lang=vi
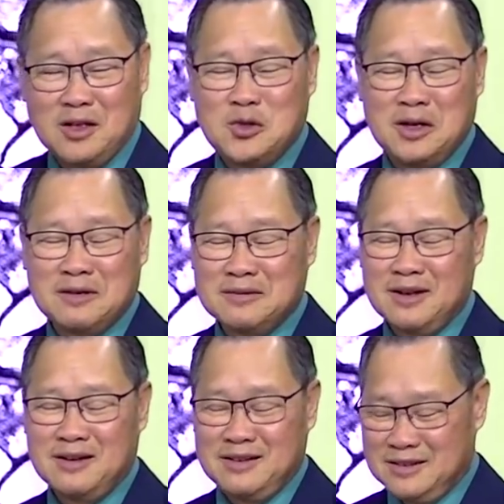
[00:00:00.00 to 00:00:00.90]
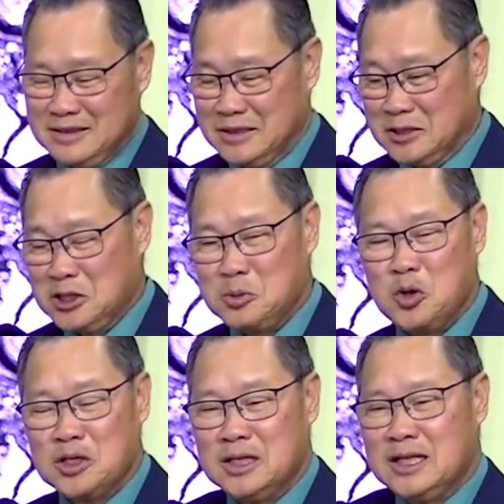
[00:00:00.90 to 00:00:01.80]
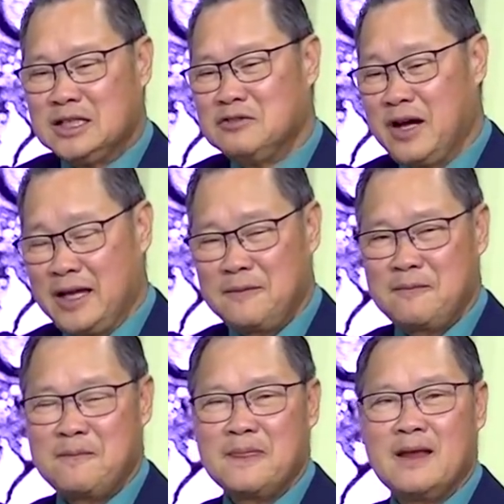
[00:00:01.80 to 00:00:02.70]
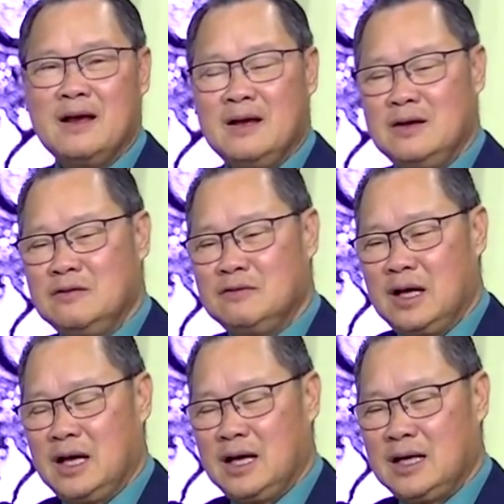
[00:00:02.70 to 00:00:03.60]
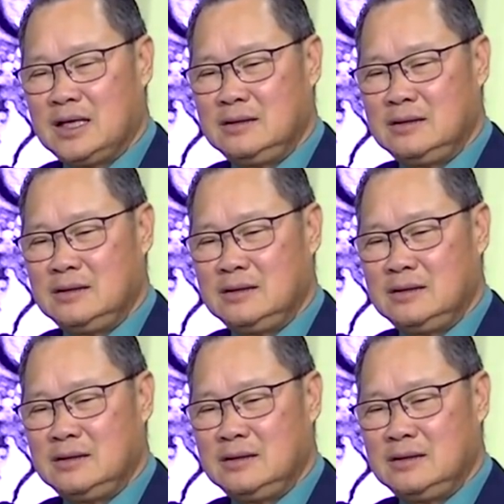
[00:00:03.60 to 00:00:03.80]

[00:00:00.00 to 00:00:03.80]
cái chuyện nó nó nó buồn cười là như vậy và